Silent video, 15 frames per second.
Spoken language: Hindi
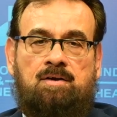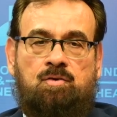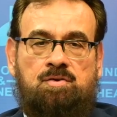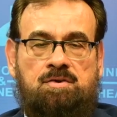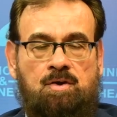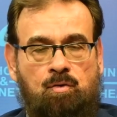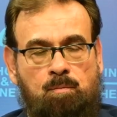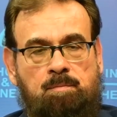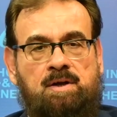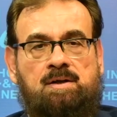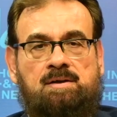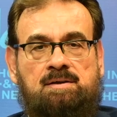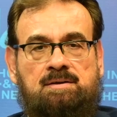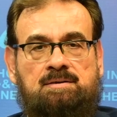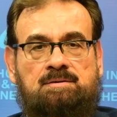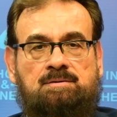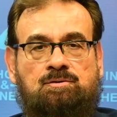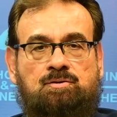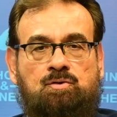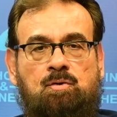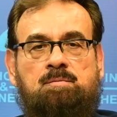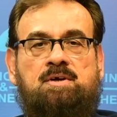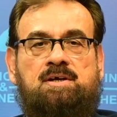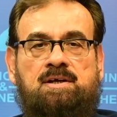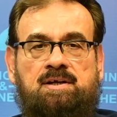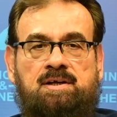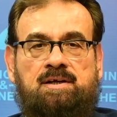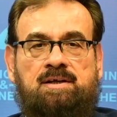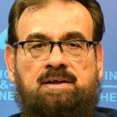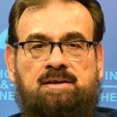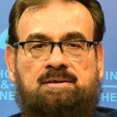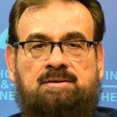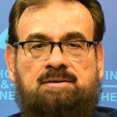उससे ऊपर जो भी करेंगे